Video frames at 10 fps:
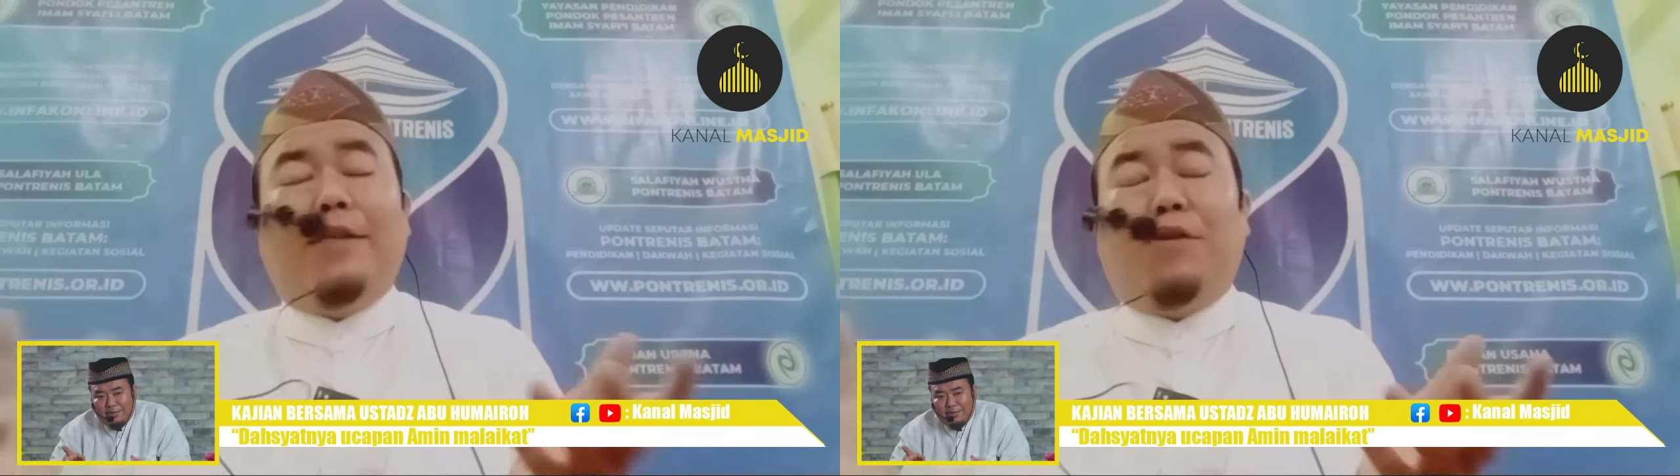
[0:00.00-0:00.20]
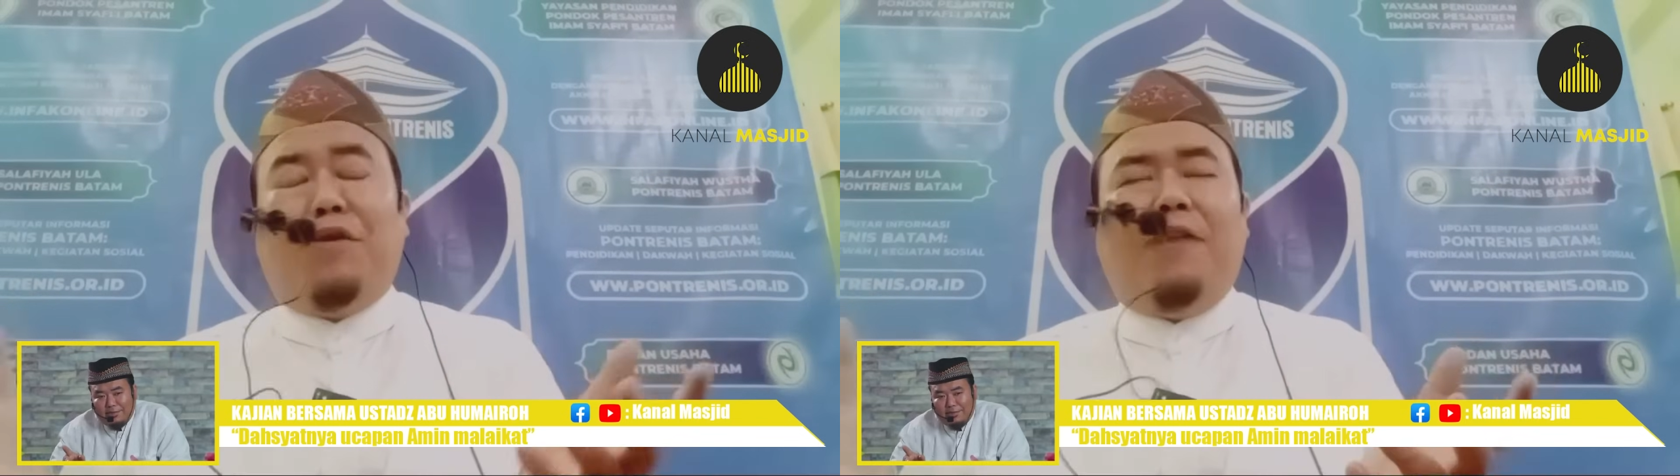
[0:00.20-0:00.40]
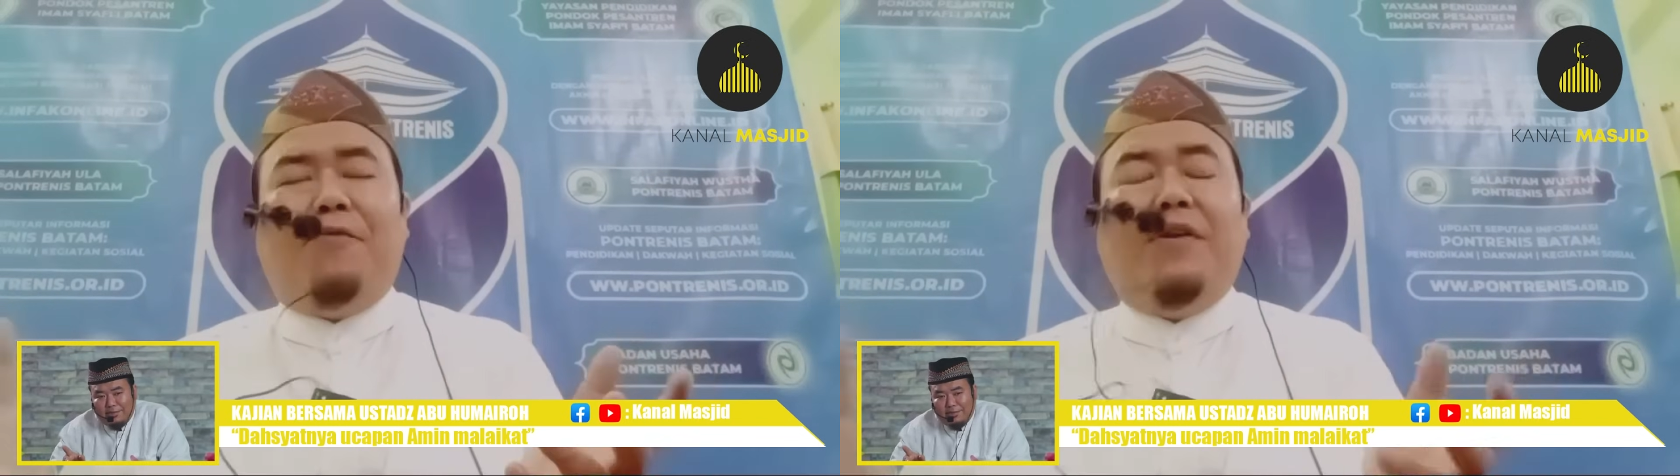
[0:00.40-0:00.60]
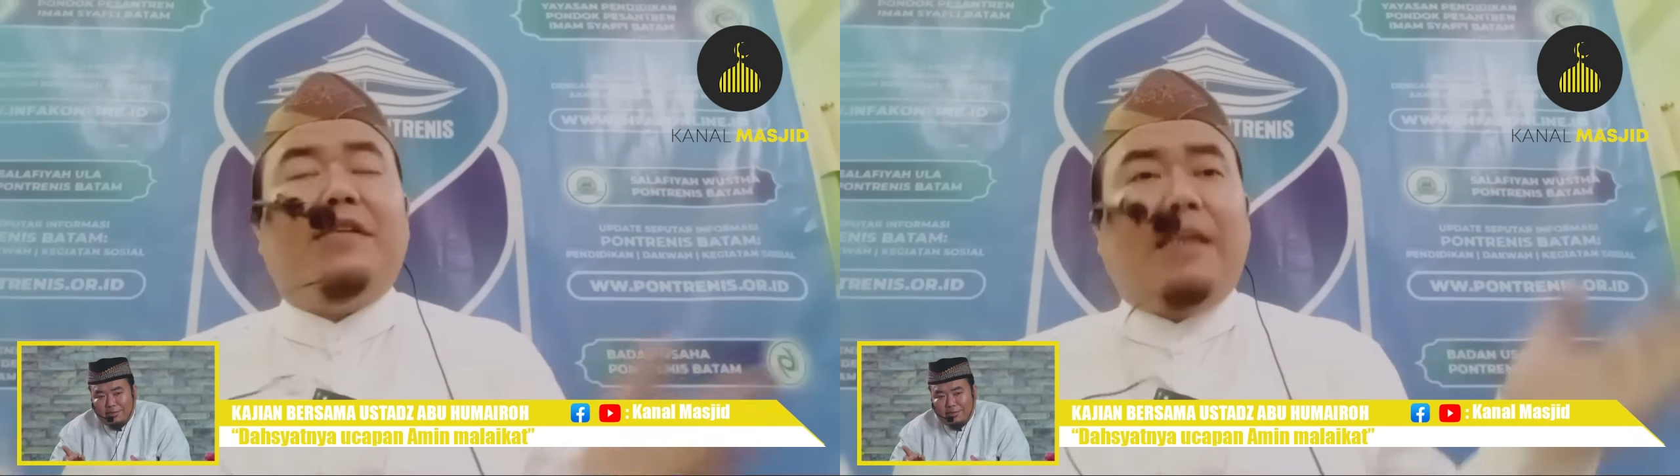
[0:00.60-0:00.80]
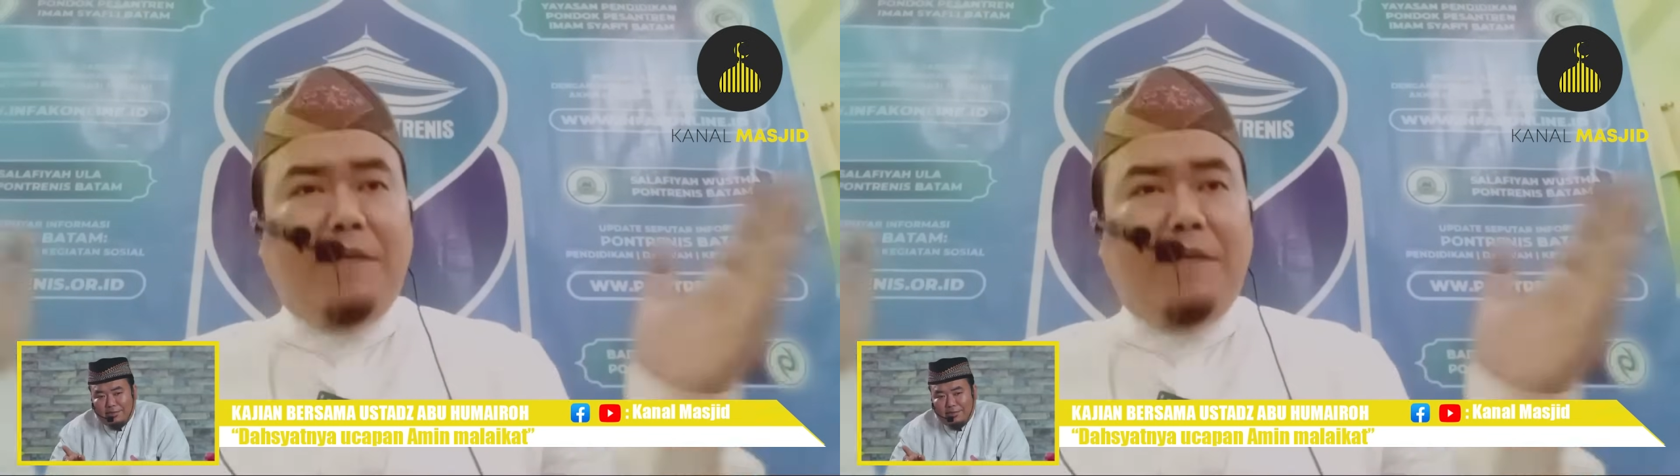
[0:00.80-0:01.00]
atau kafir
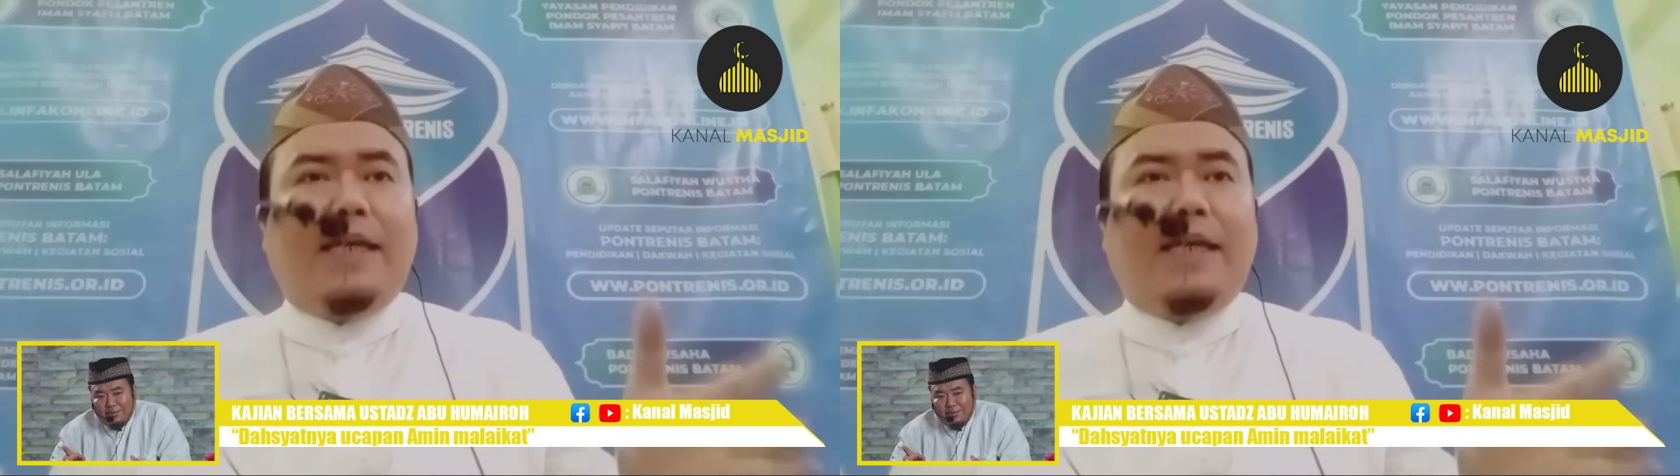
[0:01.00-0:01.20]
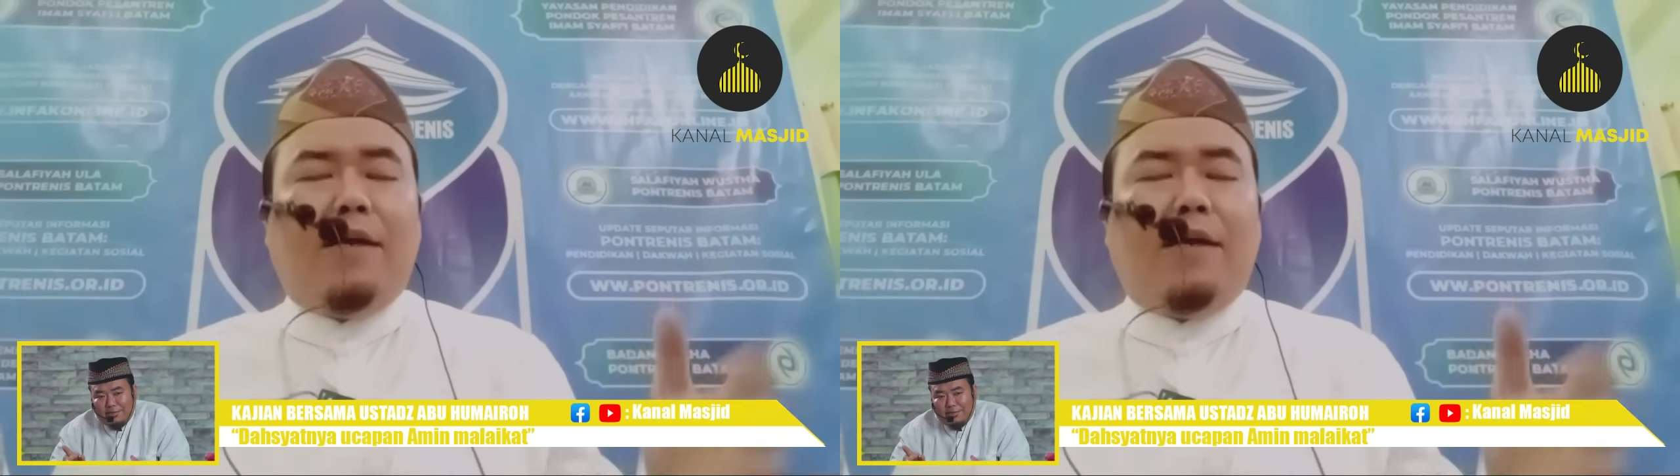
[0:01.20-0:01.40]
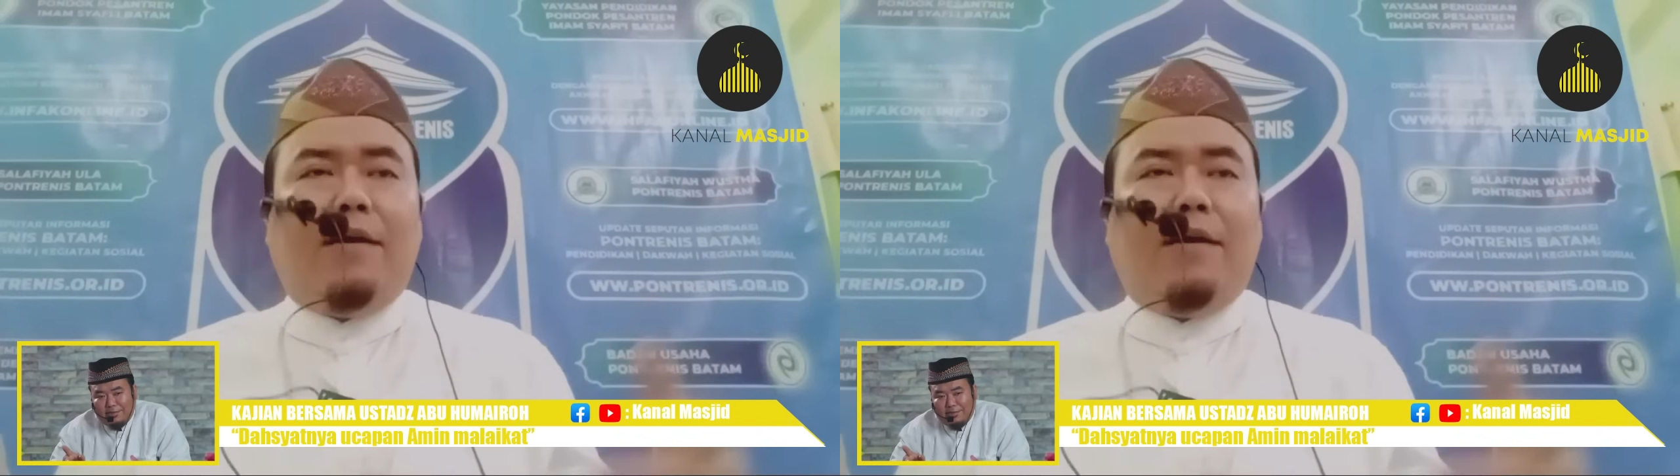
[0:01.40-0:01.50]
tetap dijaga oleh